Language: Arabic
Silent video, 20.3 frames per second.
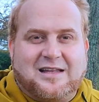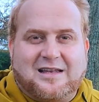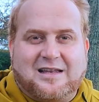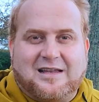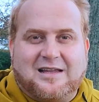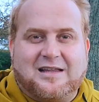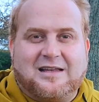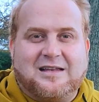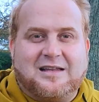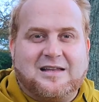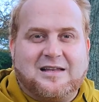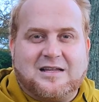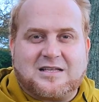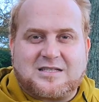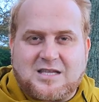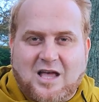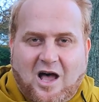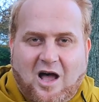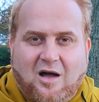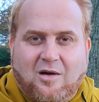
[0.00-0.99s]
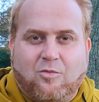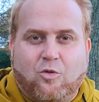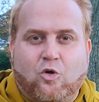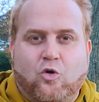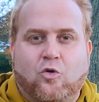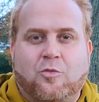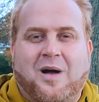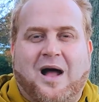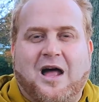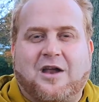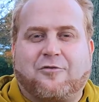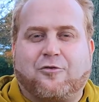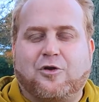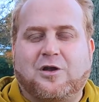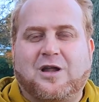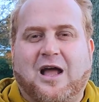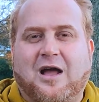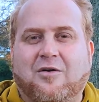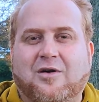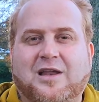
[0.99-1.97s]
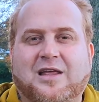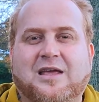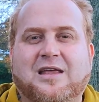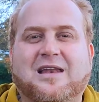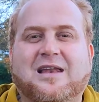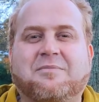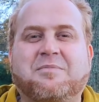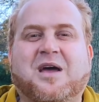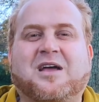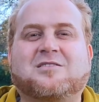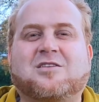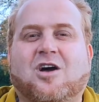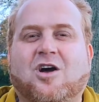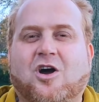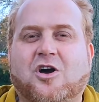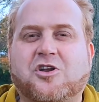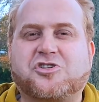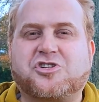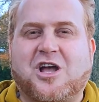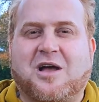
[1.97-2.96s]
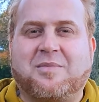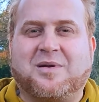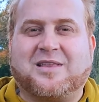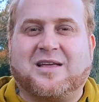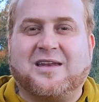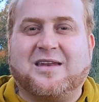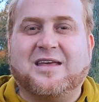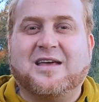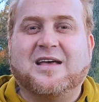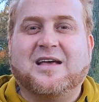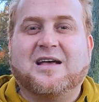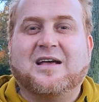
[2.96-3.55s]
لاصحابه ومعارفه اللي حواليه اللي ما يتاخرش ابدا